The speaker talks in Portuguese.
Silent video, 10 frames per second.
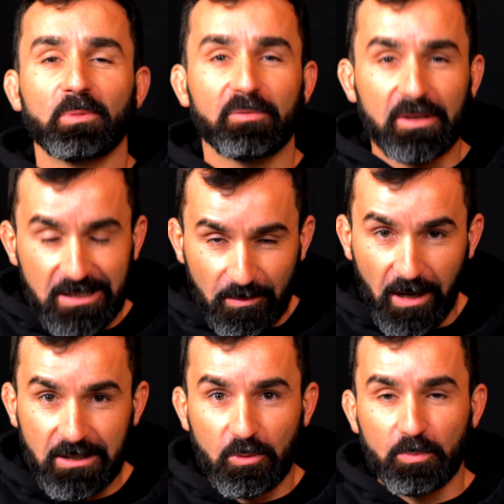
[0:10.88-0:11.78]
bem-vindos a
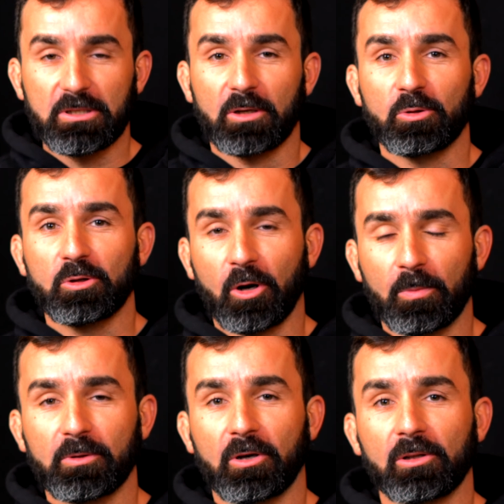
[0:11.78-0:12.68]
mais um episódio do
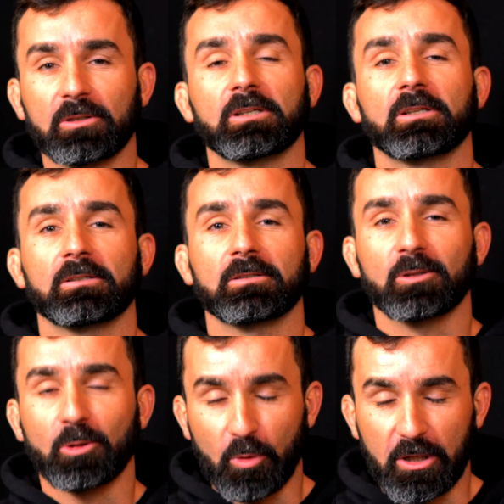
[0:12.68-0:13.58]
Drop Talk.
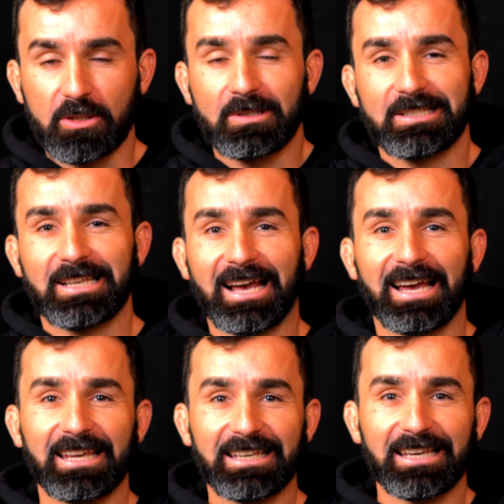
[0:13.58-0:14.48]
Luís de Sá,
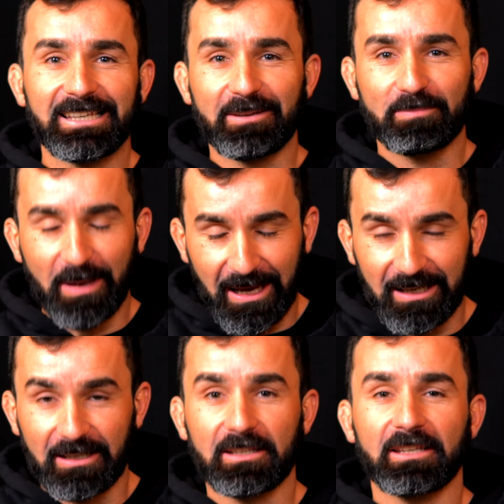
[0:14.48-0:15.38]
a.k.a.
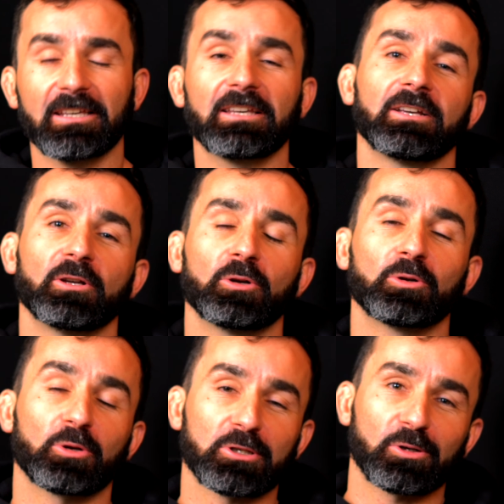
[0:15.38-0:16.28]
Ben, aqui,
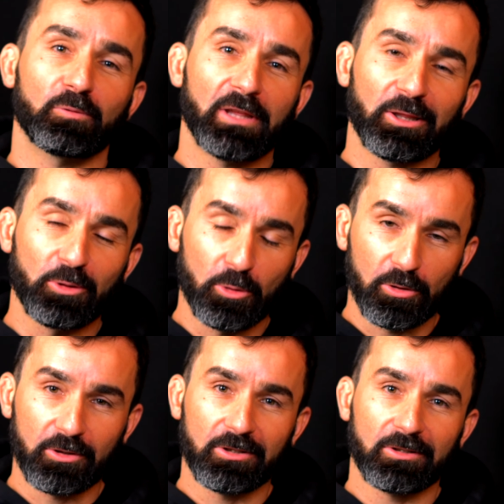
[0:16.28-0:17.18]
nosso convidado de
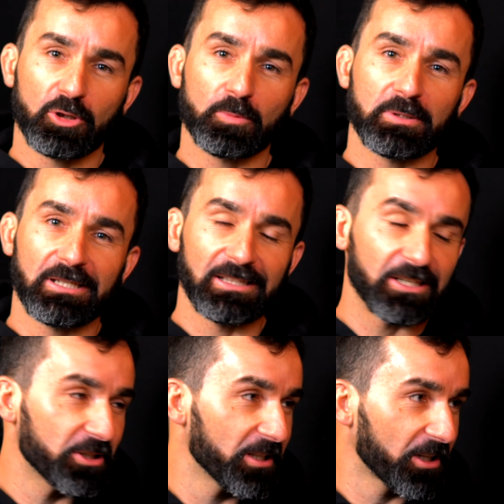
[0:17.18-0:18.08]
hoje,
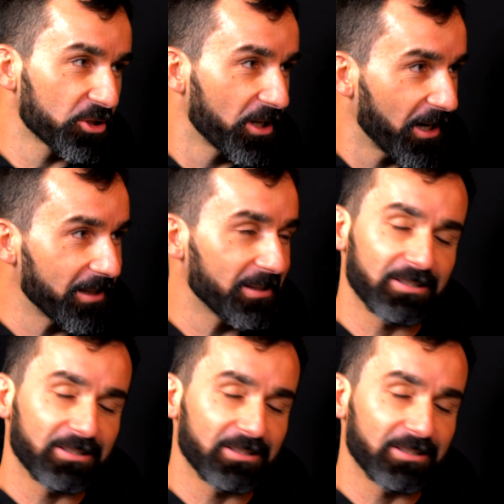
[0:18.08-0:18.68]
especialista em resgate,